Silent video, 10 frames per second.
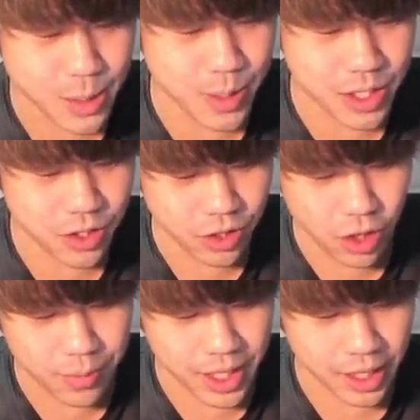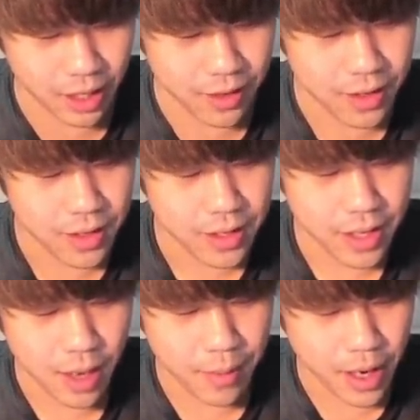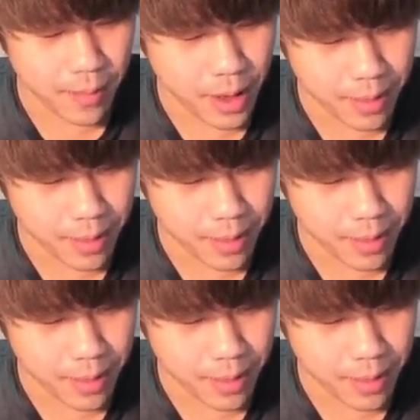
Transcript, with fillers: スピで終了みたいな。やばいやばい